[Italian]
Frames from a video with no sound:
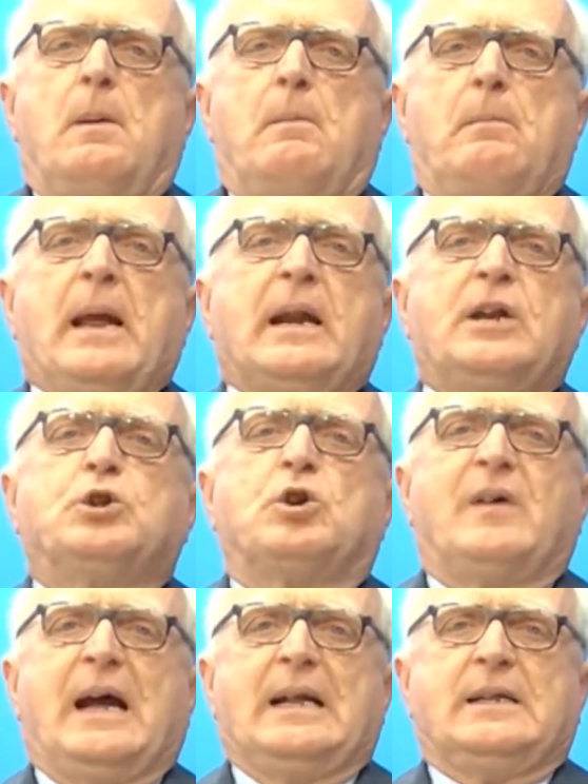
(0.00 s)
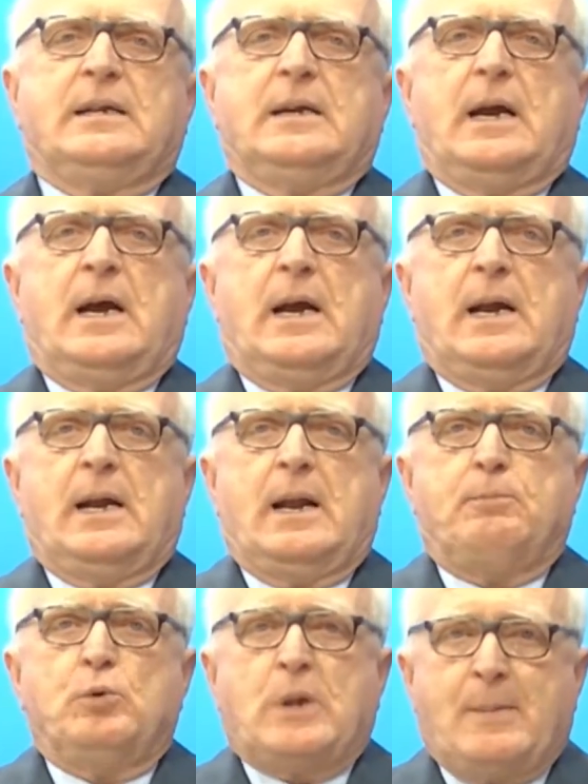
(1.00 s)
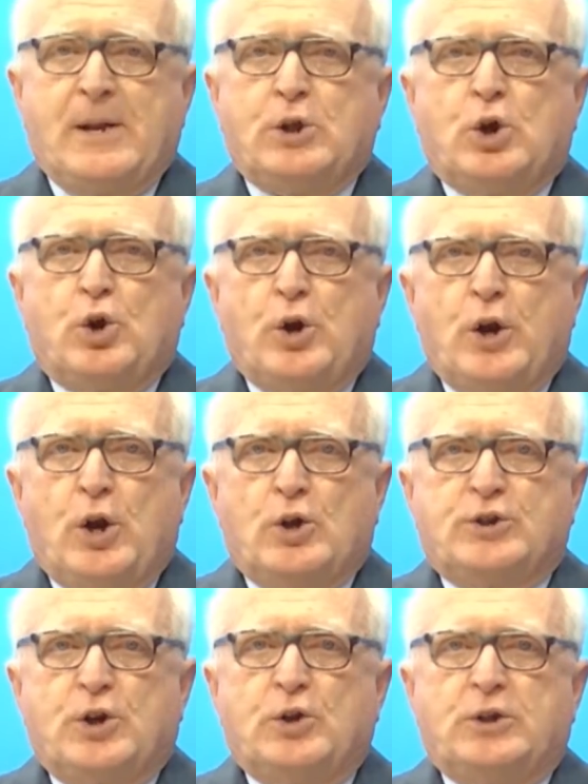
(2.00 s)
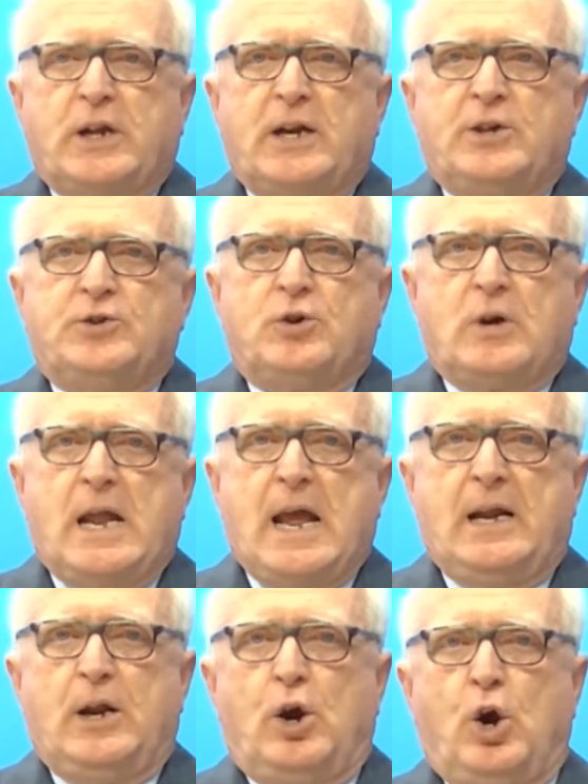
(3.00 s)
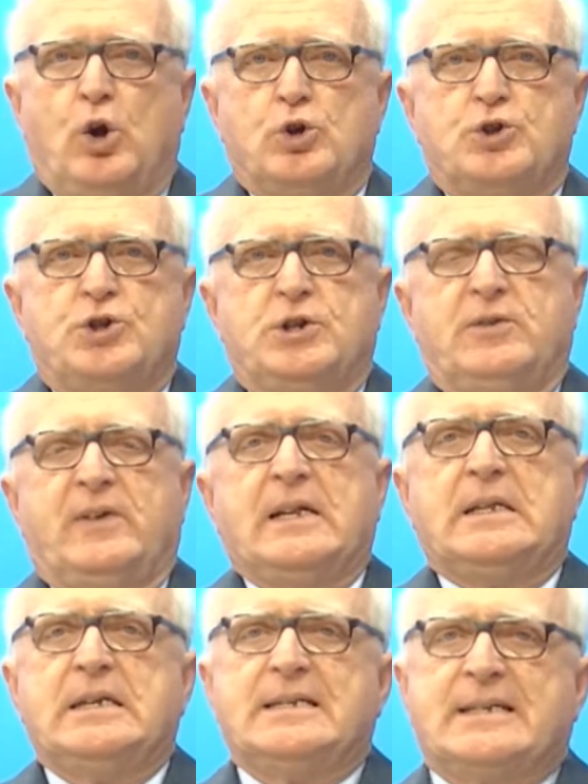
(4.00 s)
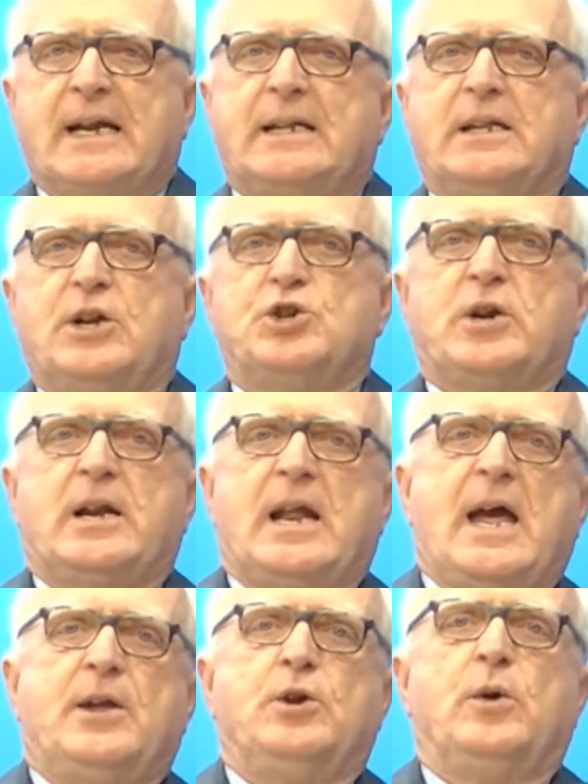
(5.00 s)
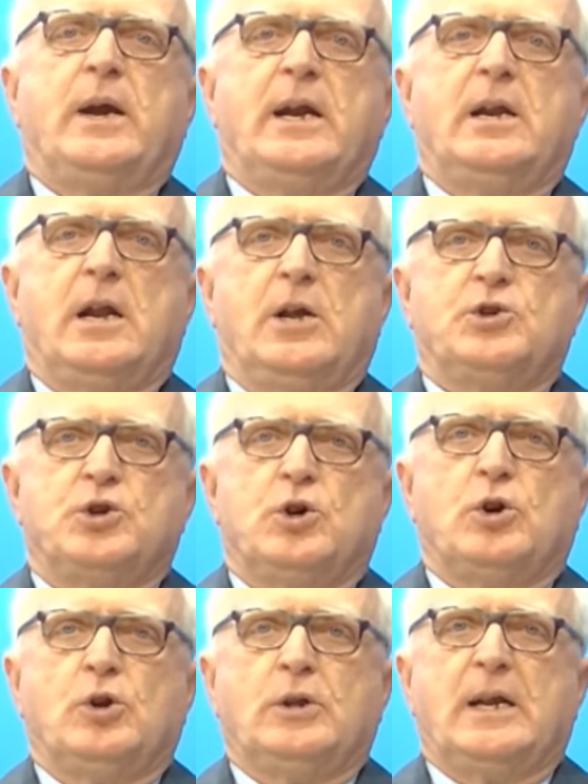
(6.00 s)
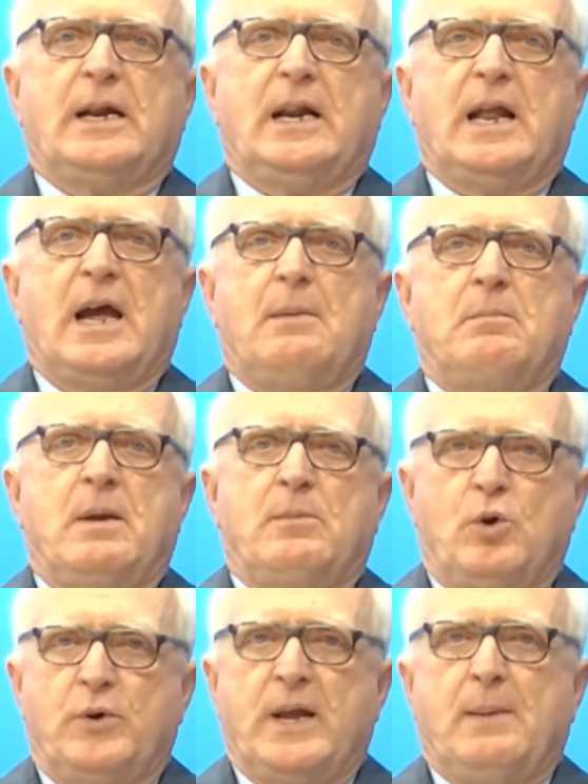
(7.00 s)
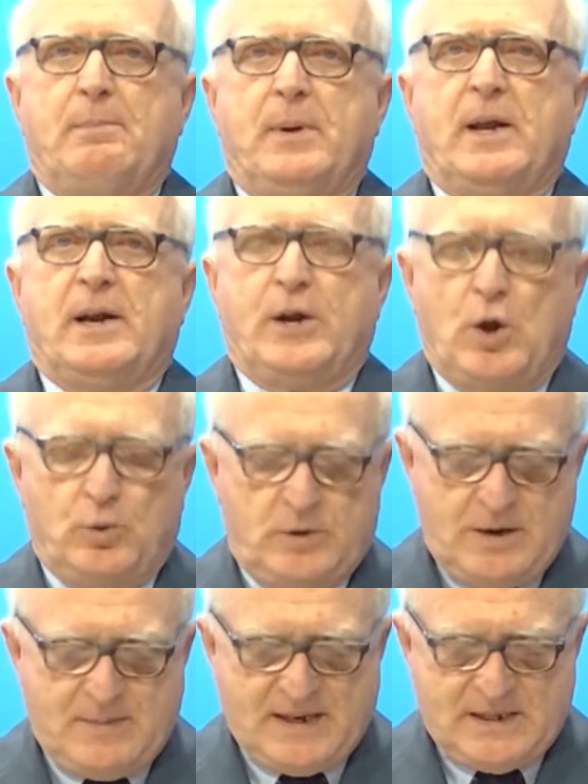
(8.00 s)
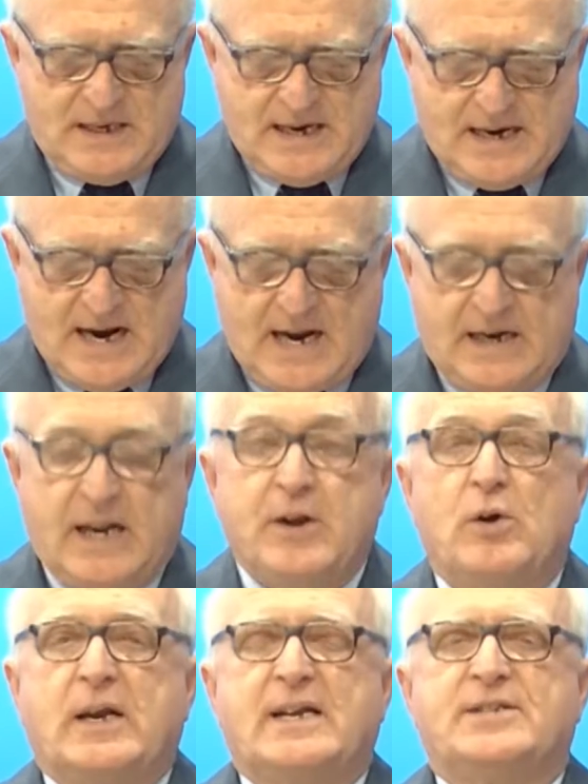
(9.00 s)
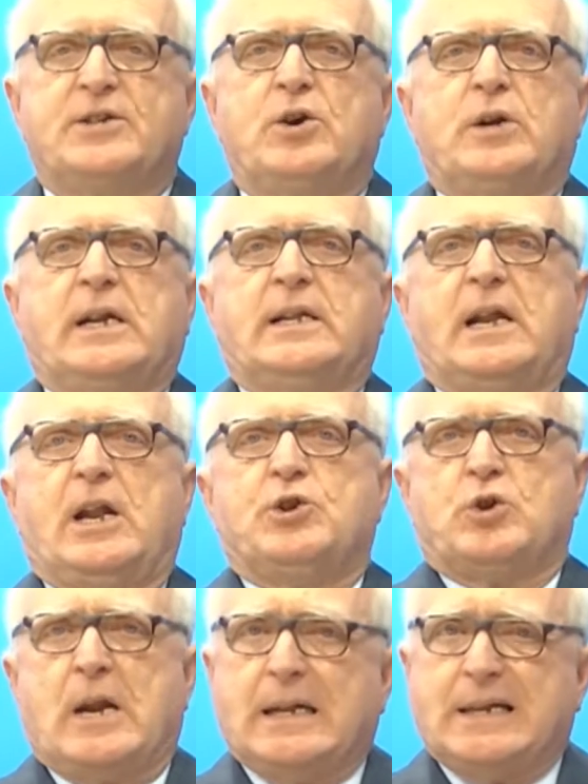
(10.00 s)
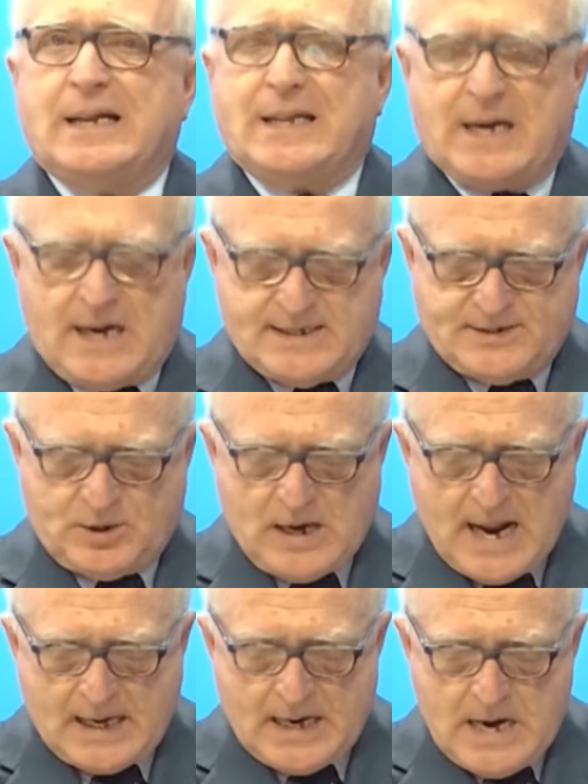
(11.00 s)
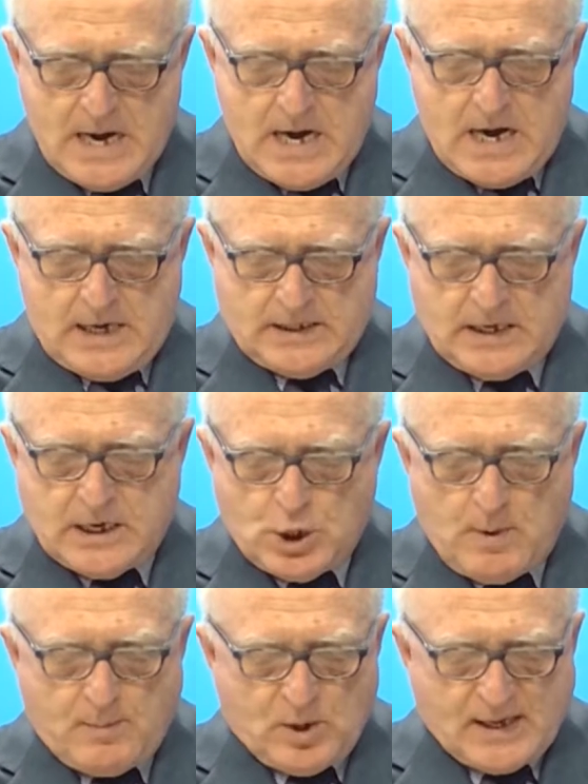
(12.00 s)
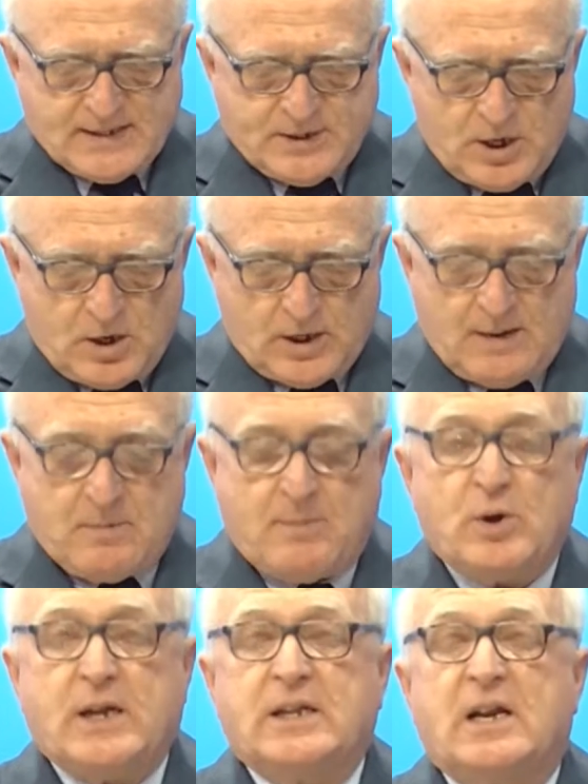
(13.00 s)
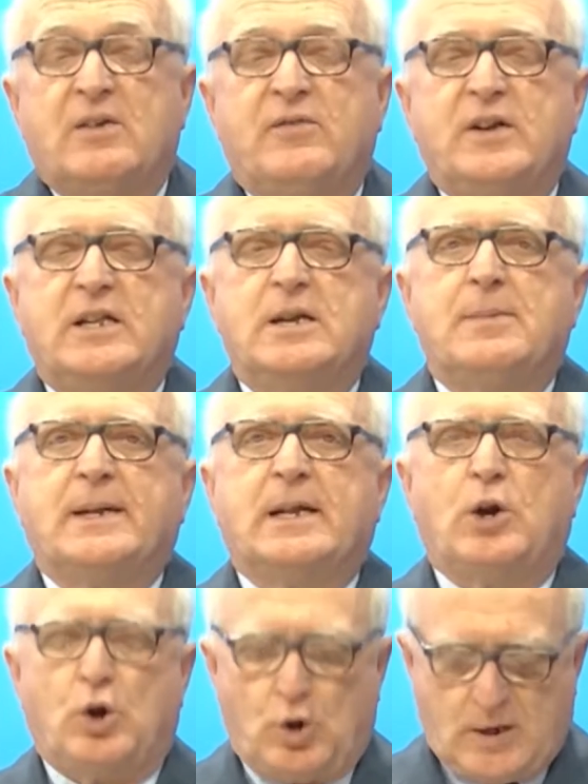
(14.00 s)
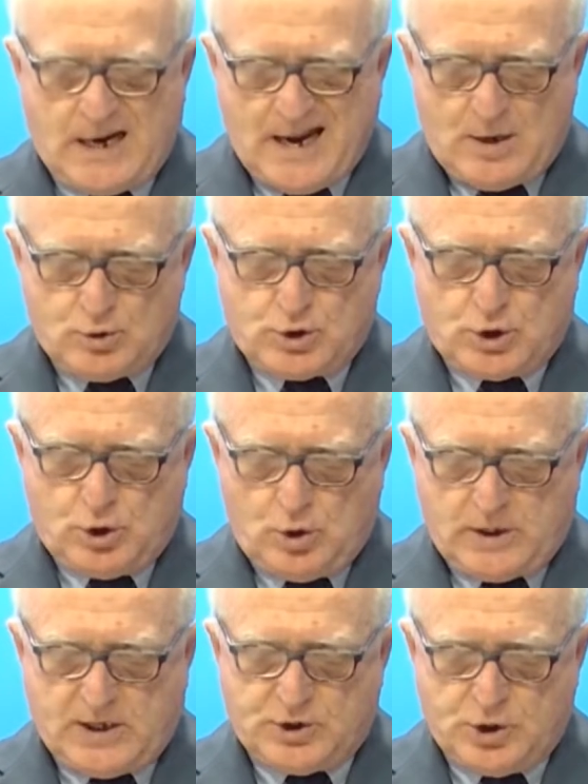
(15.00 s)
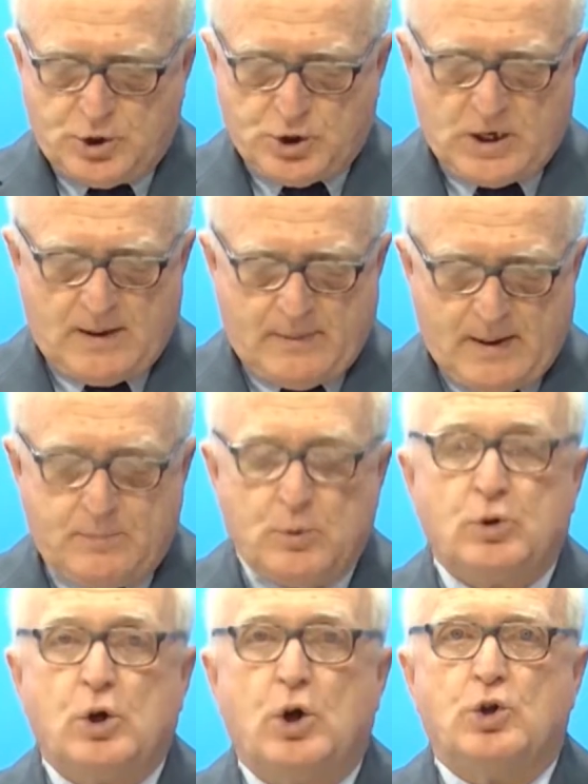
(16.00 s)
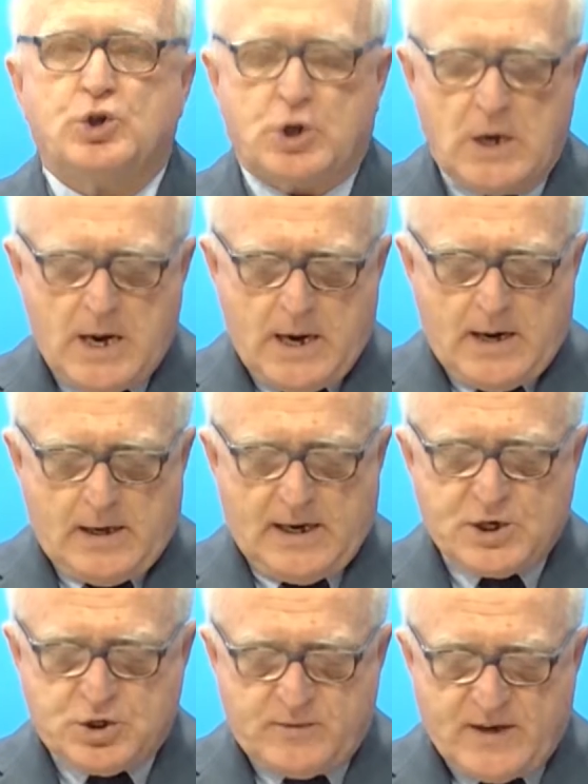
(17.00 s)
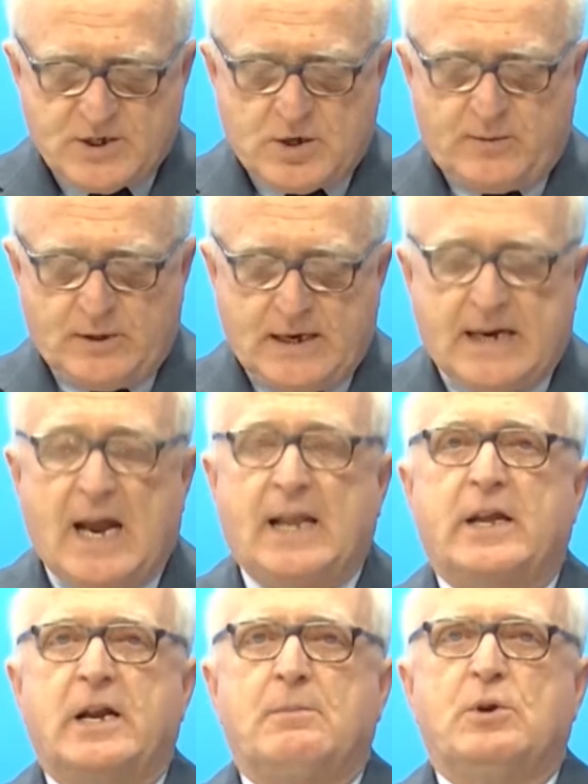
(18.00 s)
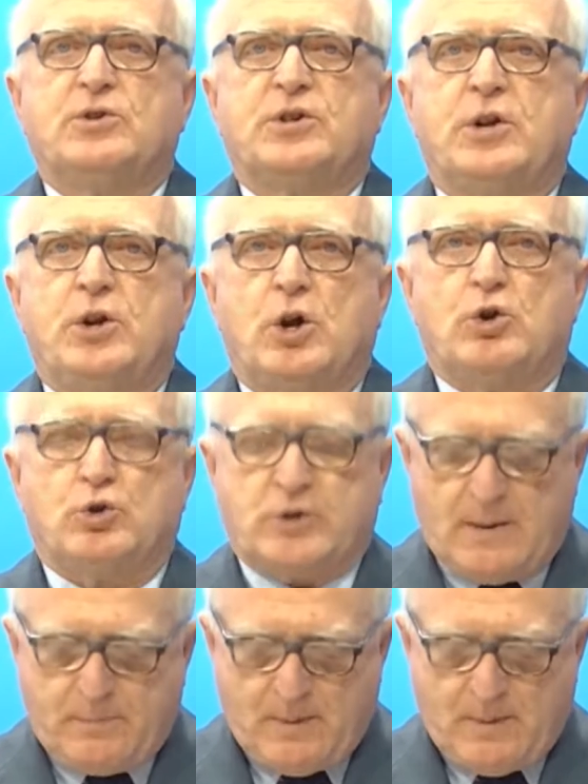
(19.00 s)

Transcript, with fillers: Ben ritrovati all'appuntamento con il nostro telegiornale. Oggi 27 gennaio è il giorno della memoria, per non dimenticare, in occasione della giornata internazionale di commemorazione in memoria delle vittime dell'Olocausto che si celebra appunto oggi, l'arcivescovo di Cagliari, Monsignor Giuseppe